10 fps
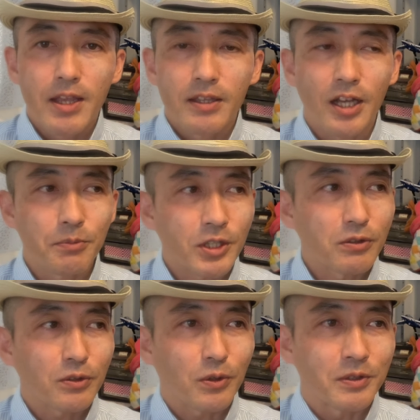なるべ
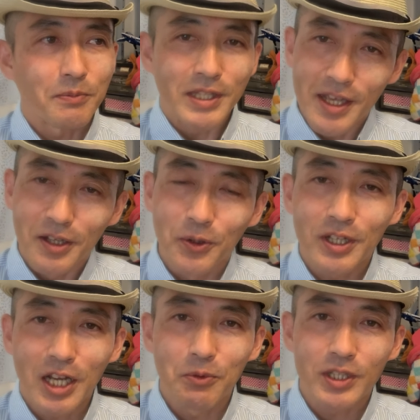く、まあね、これ
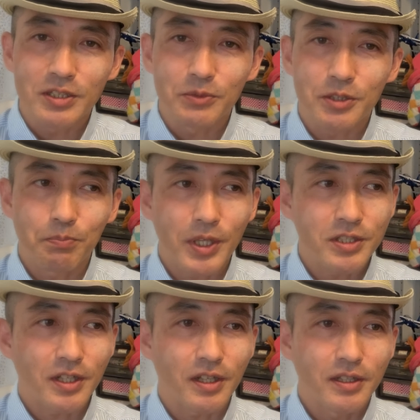からも私も失敗し
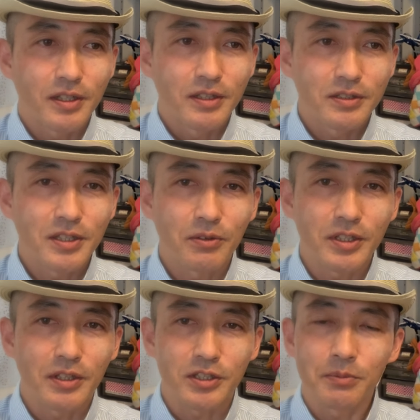たら素直
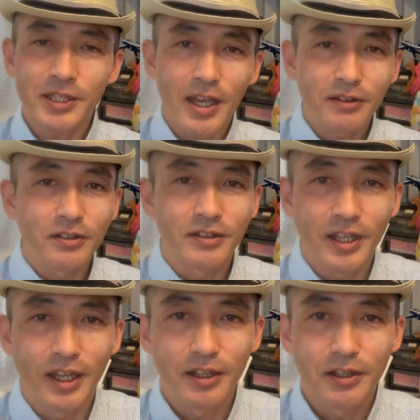に「すいません」って言っ
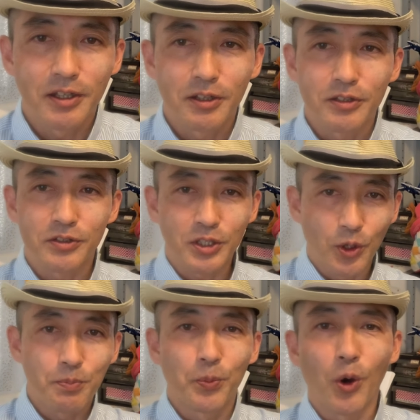て次
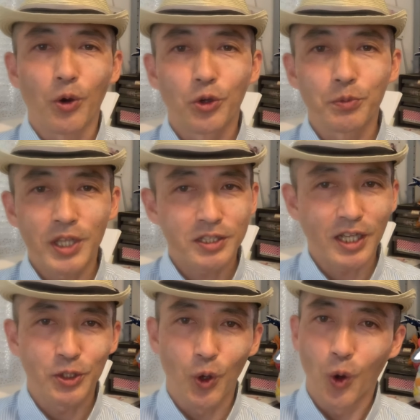の一歩を踏み出し
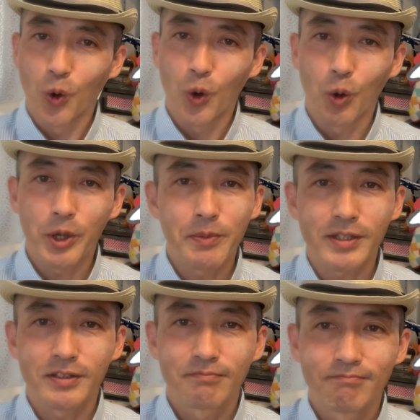たいと思いま
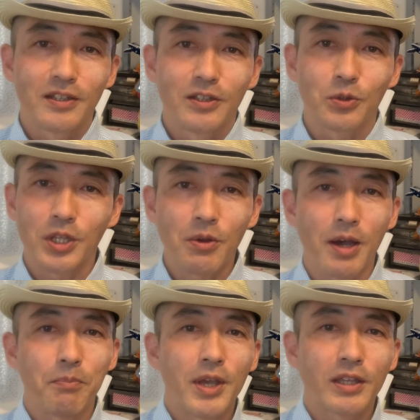すそれで
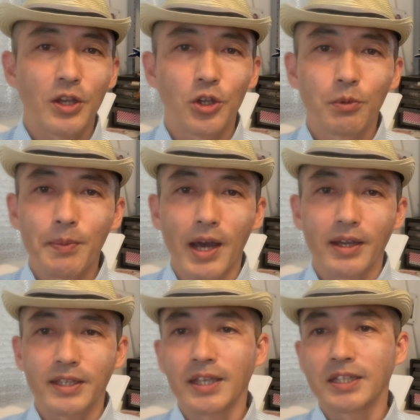は名言読めば
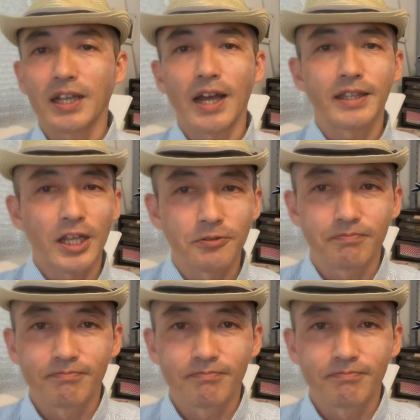元気が出る